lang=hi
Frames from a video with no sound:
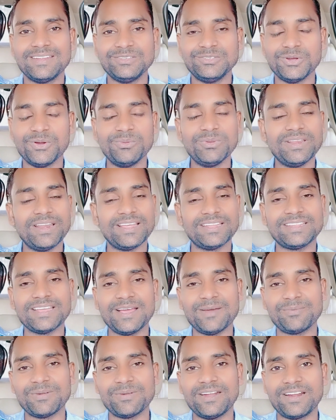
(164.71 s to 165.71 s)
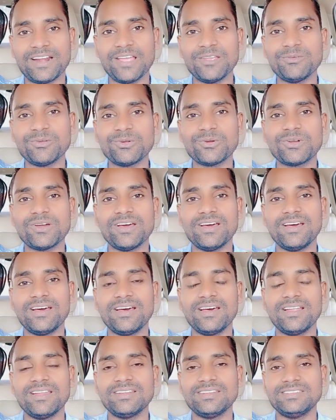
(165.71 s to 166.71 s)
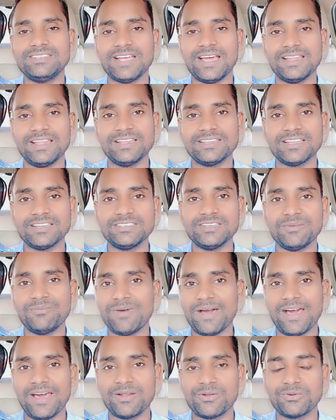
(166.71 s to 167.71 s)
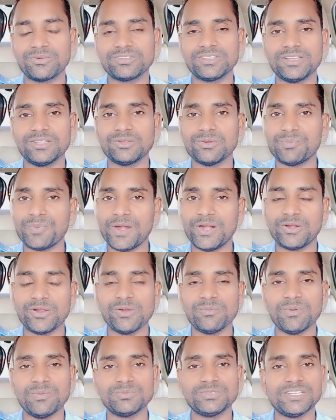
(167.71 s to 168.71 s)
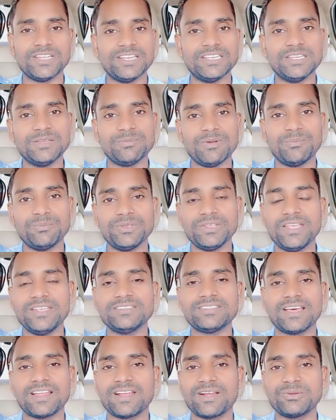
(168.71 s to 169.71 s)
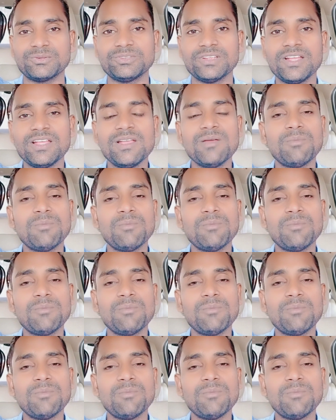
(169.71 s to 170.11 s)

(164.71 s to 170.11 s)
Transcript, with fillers: जो भी रहता है अपना ड्राइवरों का ज़्यादातर जब बाहर रुकते हैं तो पेट्रोल पंप सीएनजी पंप यही सारा कुछ